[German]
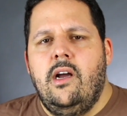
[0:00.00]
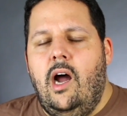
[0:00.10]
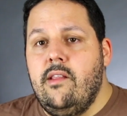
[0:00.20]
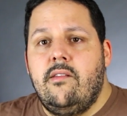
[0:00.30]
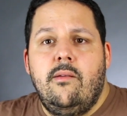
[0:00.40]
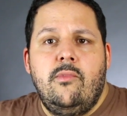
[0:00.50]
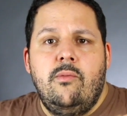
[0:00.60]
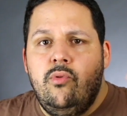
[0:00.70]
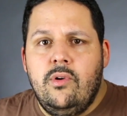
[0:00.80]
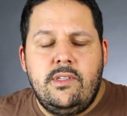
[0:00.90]
an seinem
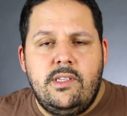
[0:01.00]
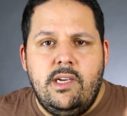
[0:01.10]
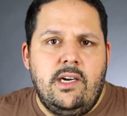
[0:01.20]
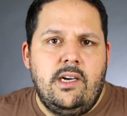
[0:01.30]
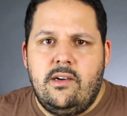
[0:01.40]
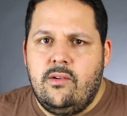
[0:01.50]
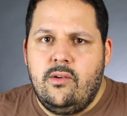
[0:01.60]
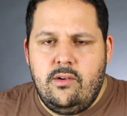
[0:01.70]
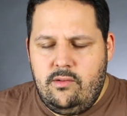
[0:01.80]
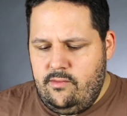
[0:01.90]
Geburtstag
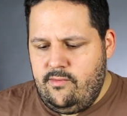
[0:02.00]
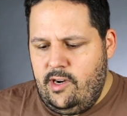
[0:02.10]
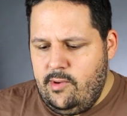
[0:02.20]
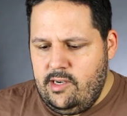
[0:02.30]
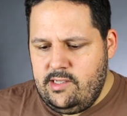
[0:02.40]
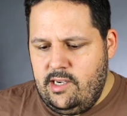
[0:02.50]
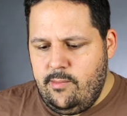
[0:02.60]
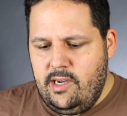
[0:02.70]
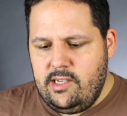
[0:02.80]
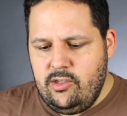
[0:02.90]
und wann man das halt
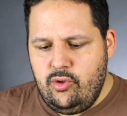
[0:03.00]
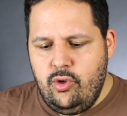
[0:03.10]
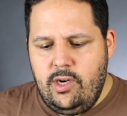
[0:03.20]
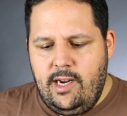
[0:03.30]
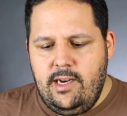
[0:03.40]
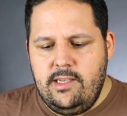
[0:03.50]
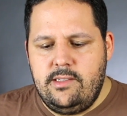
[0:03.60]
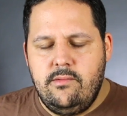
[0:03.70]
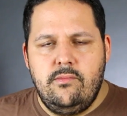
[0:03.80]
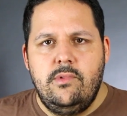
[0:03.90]
macht, an schönen
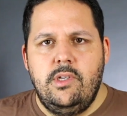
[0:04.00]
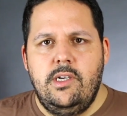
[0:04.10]
Anlässen.